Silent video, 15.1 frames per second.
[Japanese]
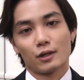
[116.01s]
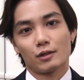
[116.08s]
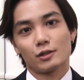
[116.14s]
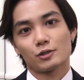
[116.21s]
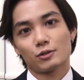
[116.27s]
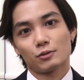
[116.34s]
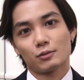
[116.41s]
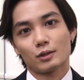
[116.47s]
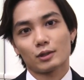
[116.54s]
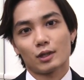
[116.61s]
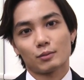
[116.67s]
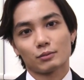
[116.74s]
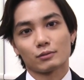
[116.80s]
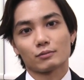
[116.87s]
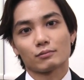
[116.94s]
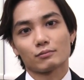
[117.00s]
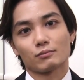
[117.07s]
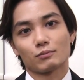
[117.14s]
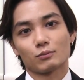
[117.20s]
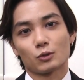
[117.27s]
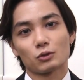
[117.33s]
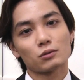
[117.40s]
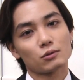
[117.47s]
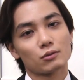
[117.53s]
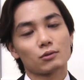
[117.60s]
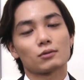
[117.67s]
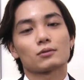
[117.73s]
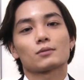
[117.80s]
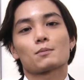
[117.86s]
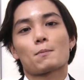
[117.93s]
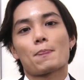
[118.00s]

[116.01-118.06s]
映像は多分もっと